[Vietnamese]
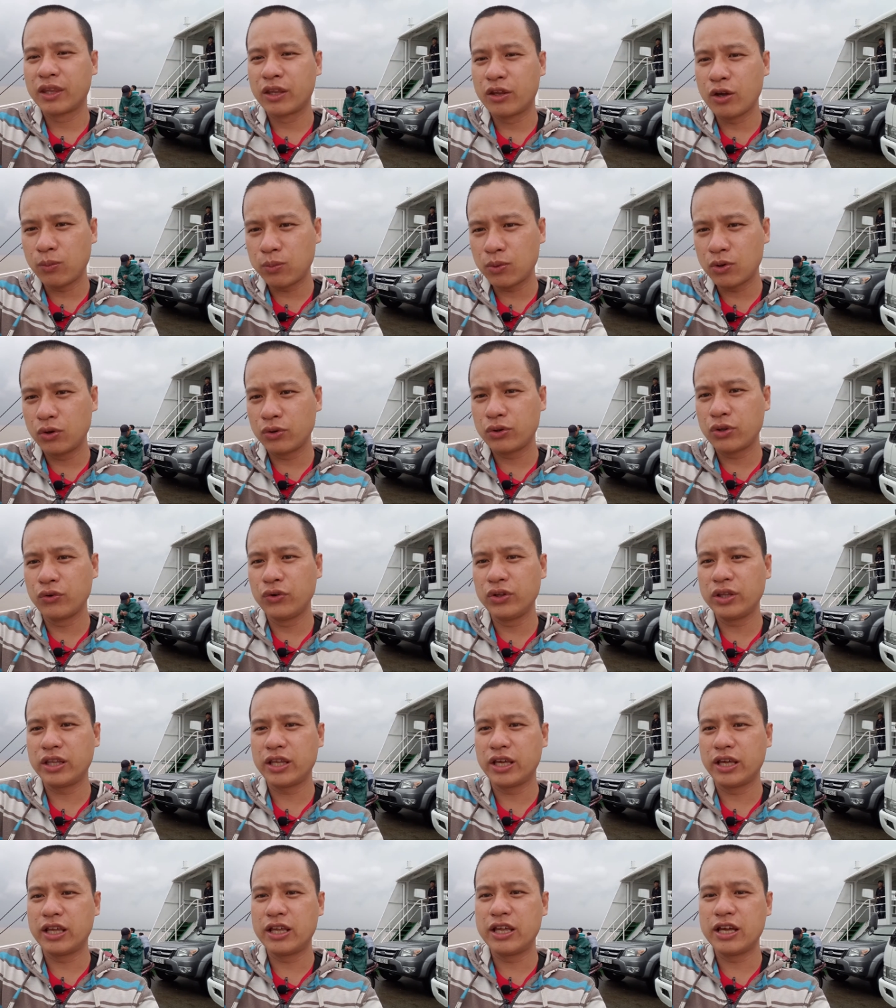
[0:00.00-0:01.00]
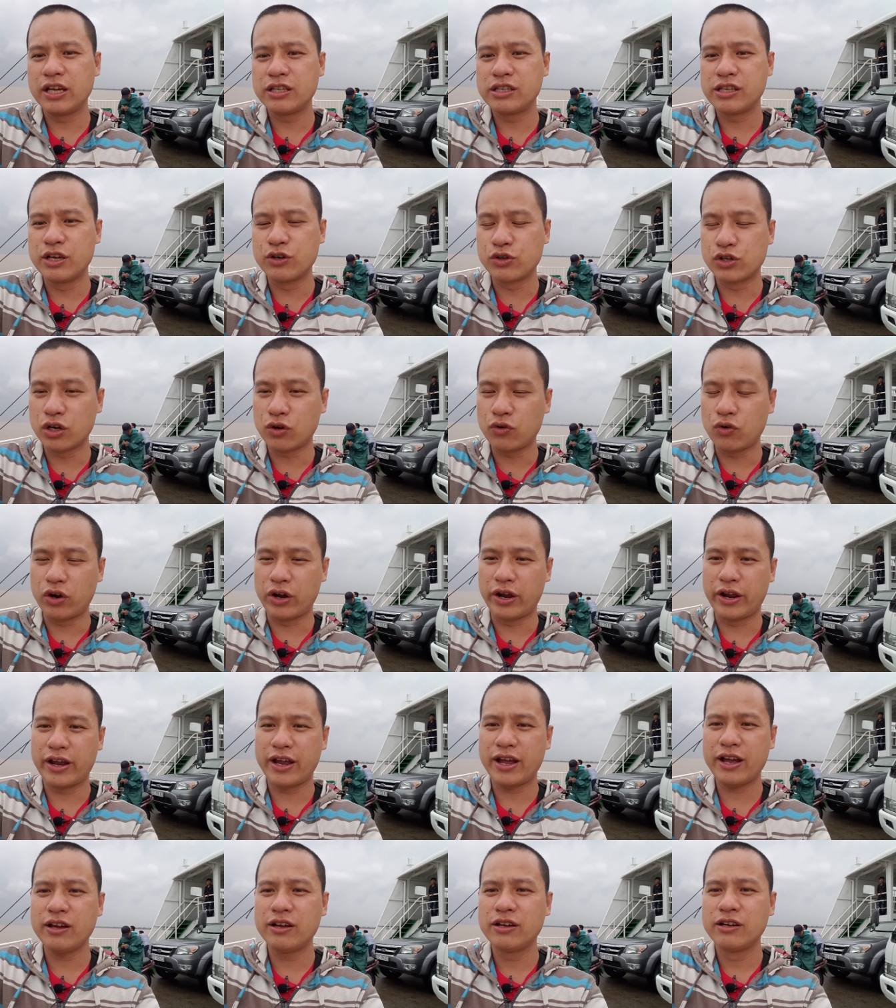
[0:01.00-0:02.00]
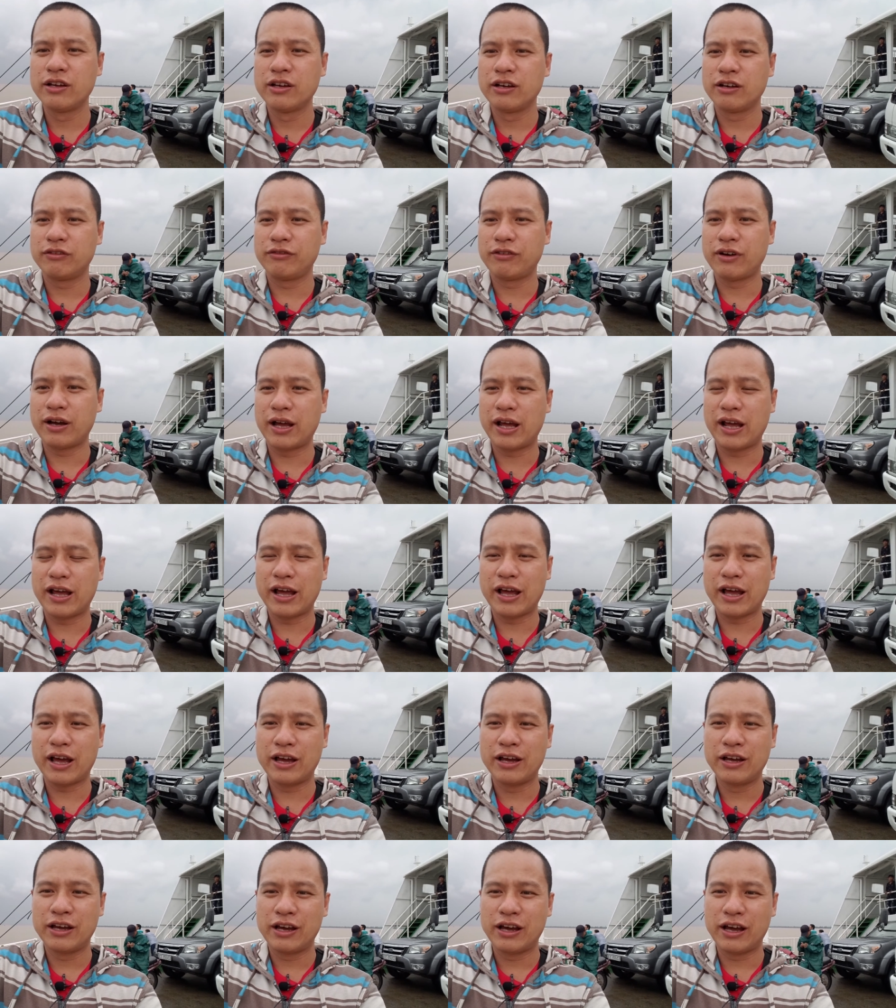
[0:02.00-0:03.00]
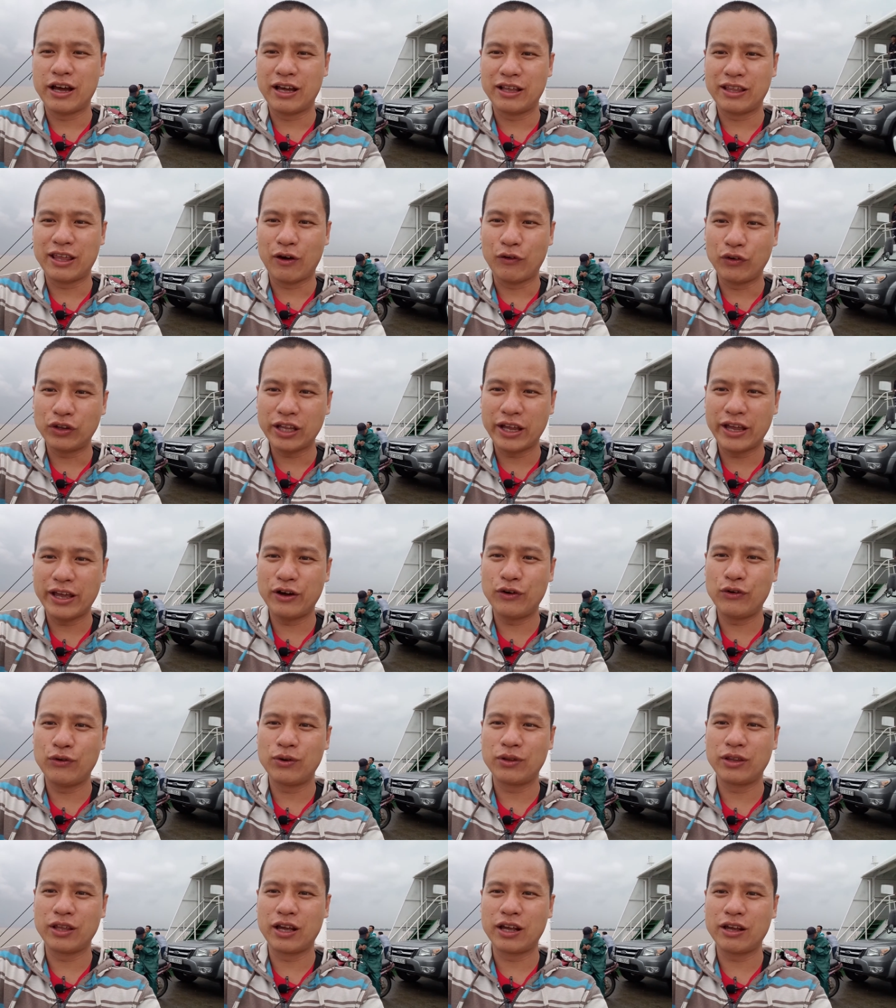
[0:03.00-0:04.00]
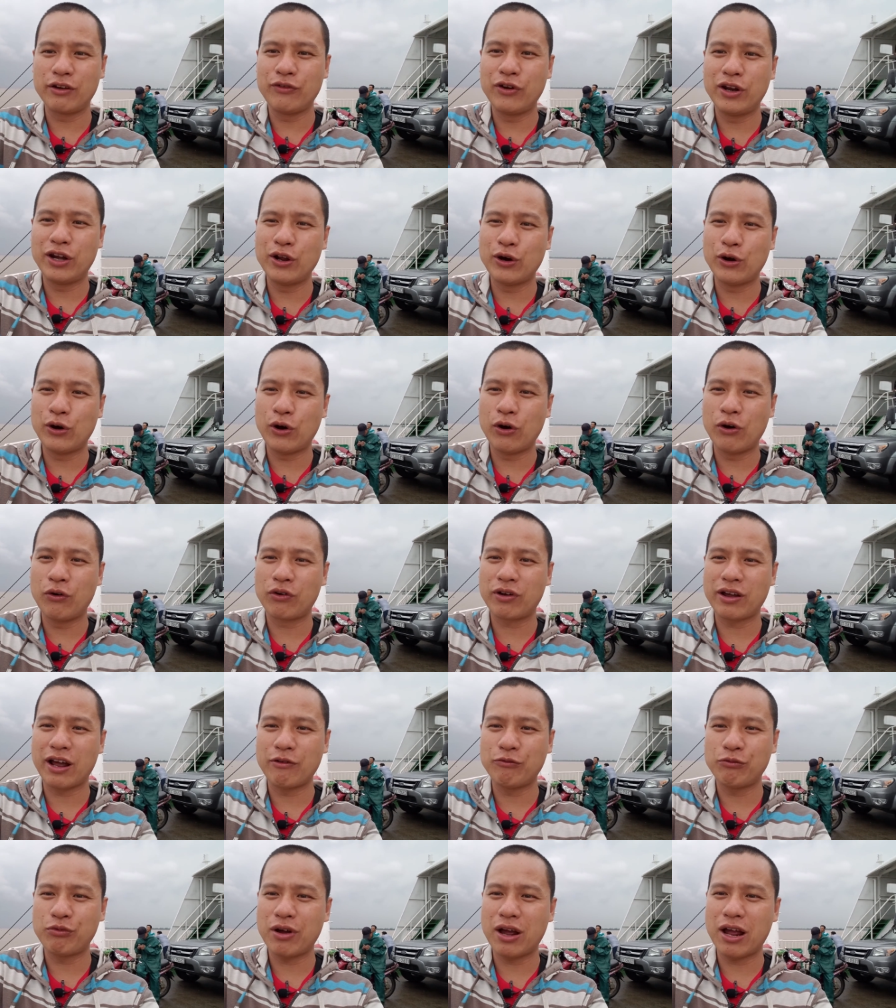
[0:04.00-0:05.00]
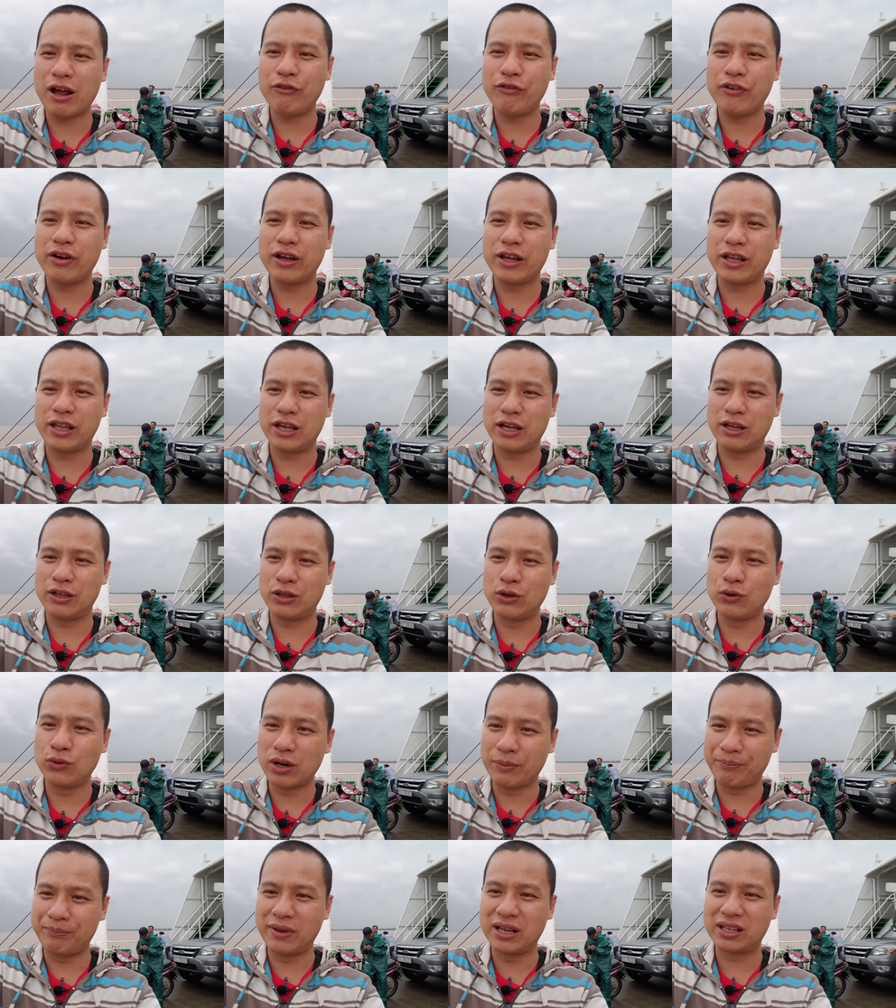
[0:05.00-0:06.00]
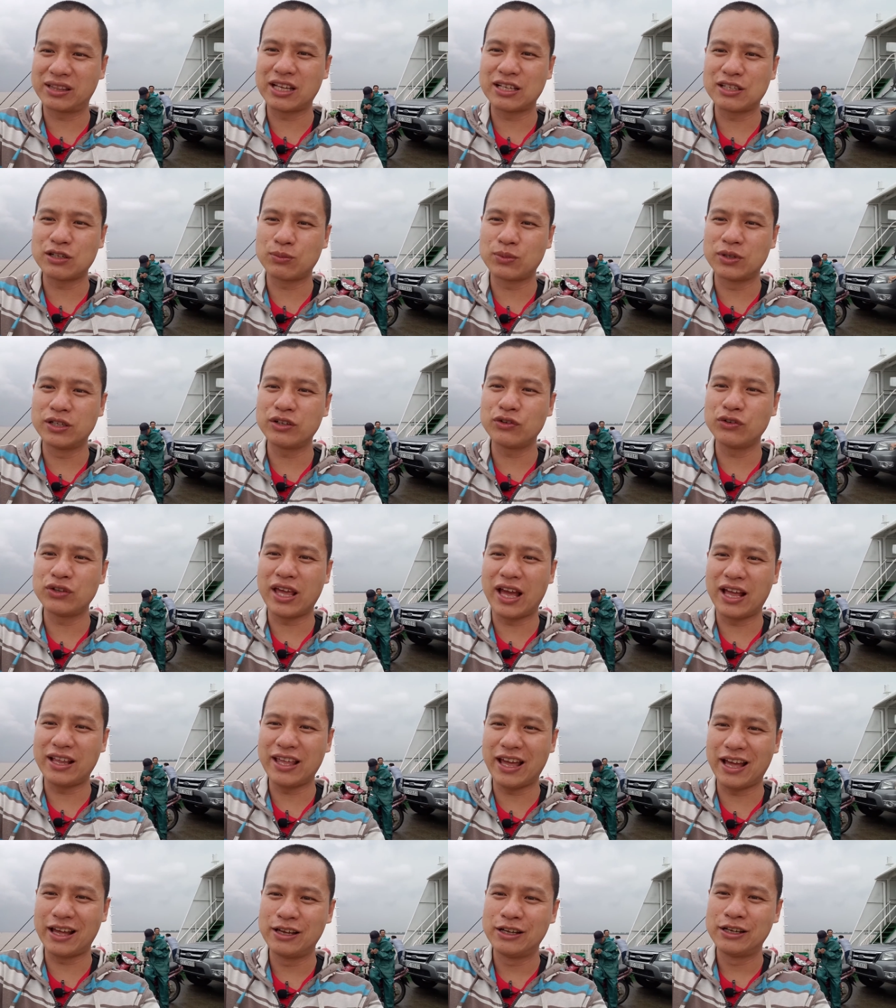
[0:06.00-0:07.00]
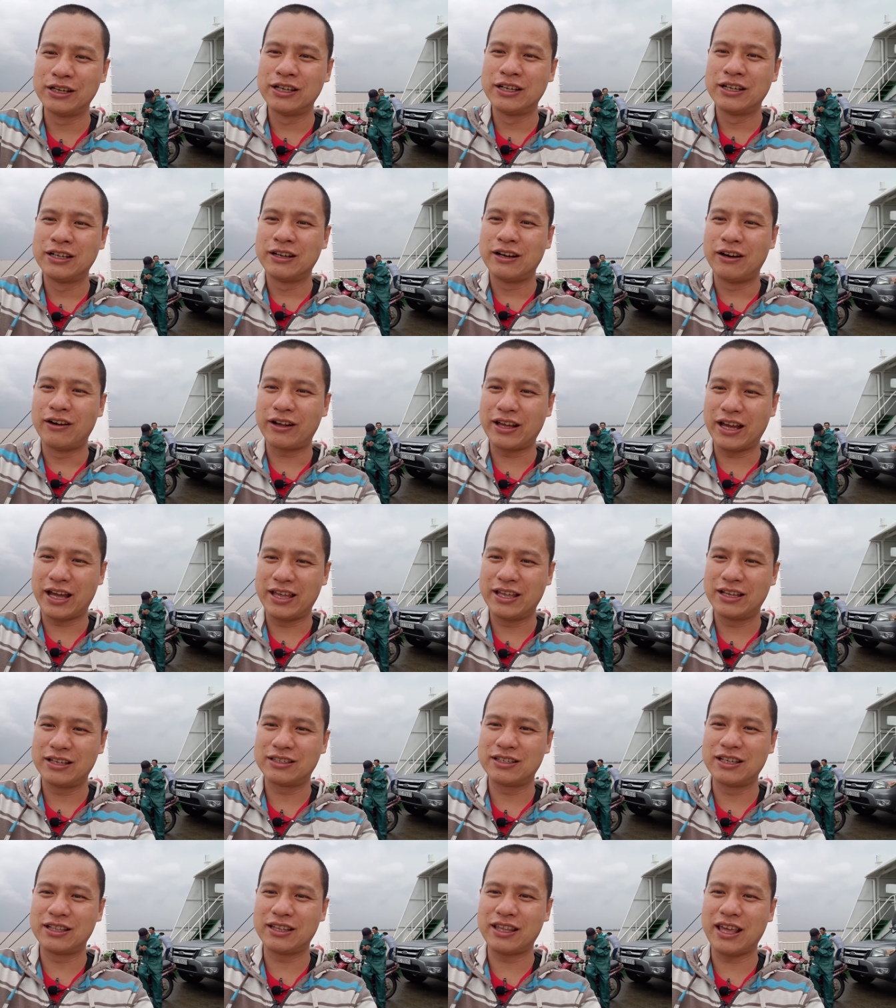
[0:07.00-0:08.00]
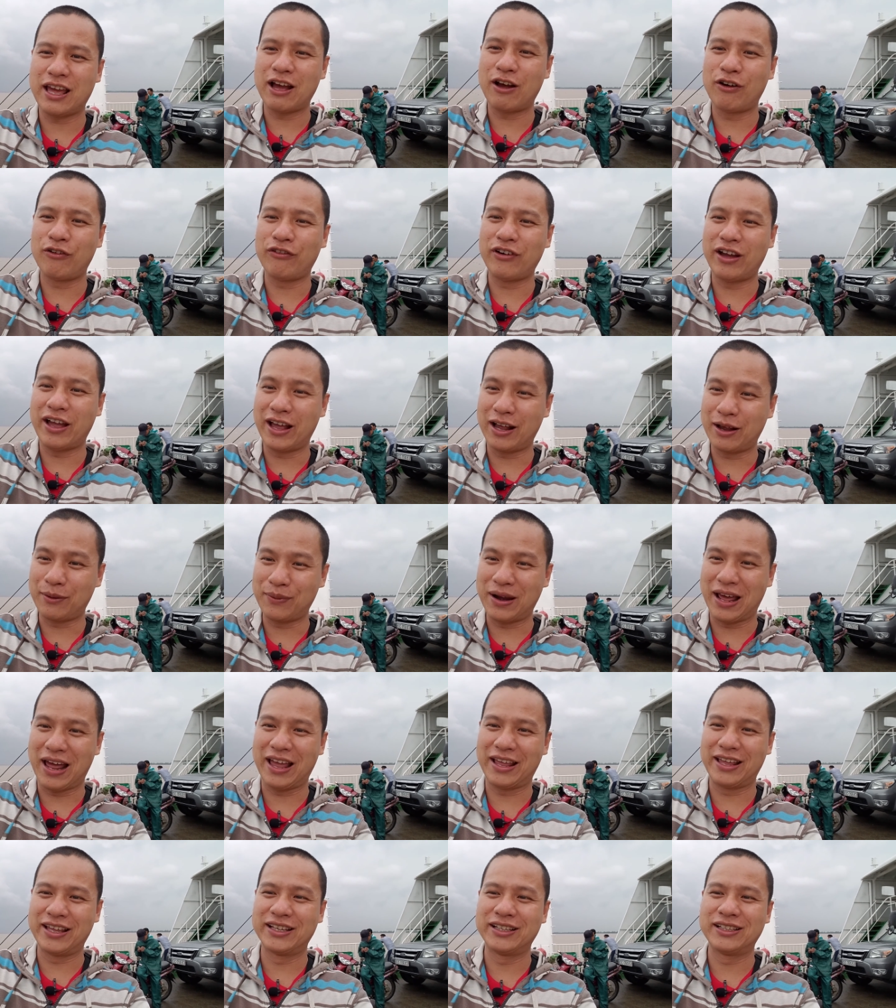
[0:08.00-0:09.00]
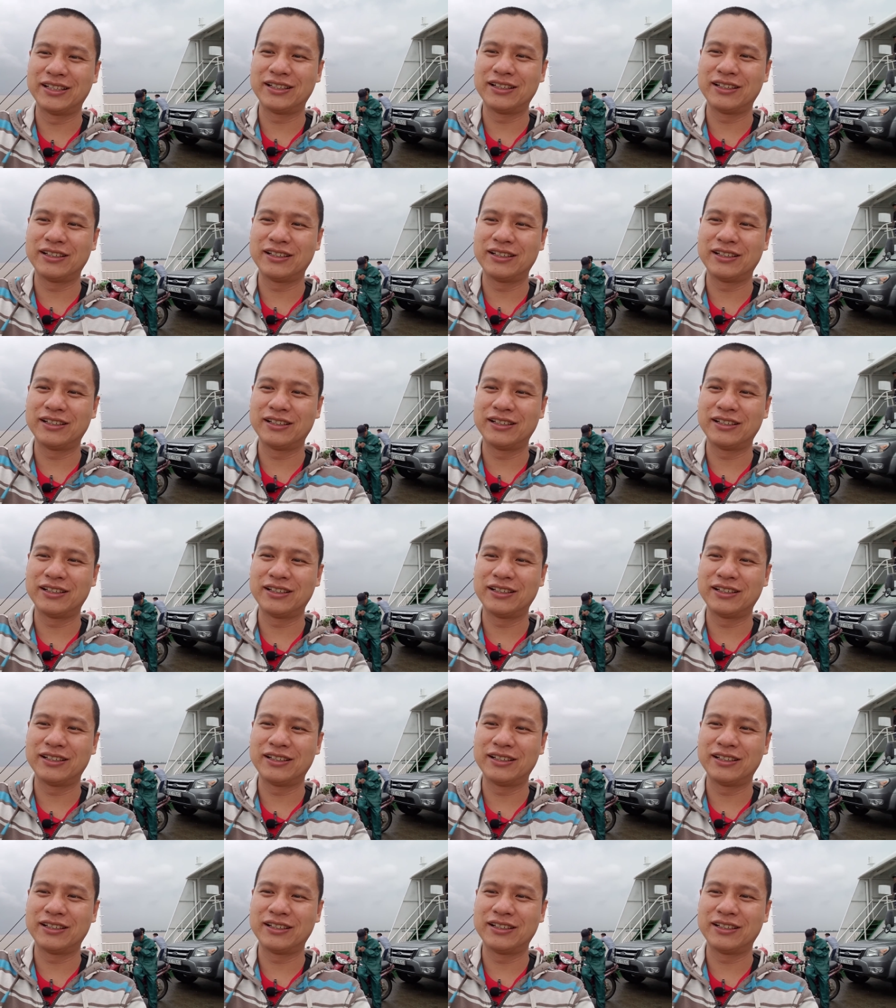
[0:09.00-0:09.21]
Chúc cô chú anh chị nhiều sức khỏe và à, dõi theo những cái video khám phá về du lịch miền Tây trong nước của Nhã nha. Ok, xin chào và hẹn gặp lại.